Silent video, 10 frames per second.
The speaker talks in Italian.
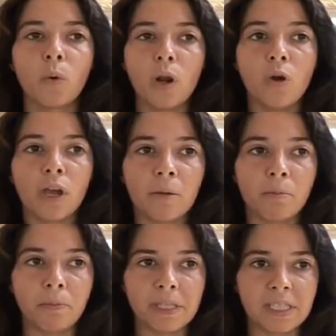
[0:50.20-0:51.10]
Quello che
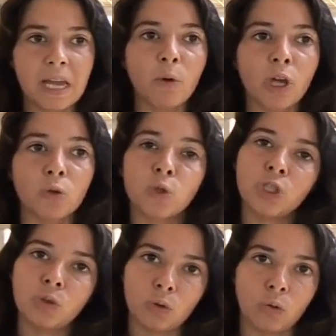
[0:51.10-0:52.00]
pensiamo che non
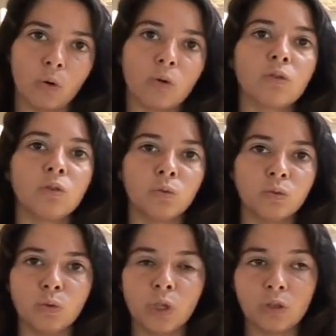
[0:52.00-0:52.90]
ci sono,
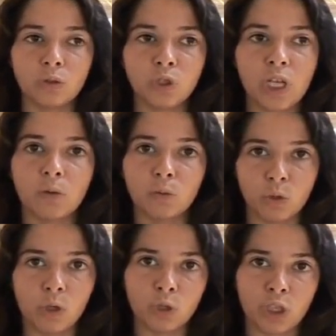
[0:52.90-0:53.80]
un, non c'è un
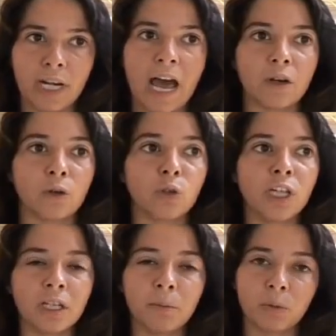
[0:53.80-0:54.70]
unico scenario, non
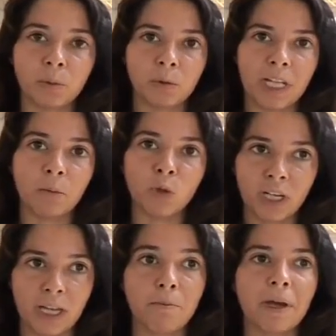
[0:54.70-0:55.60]
ne riproponiamo
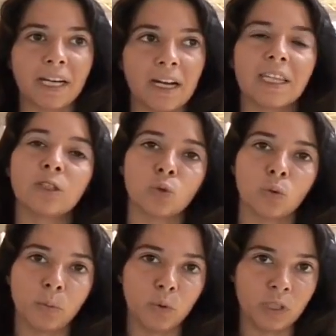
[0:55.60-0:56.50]
tre, ma in realtà
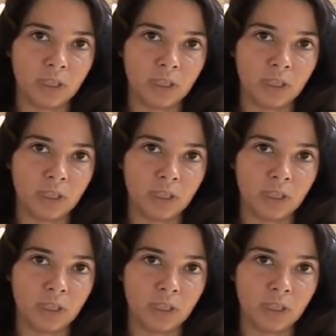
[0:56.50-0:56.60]
sono più di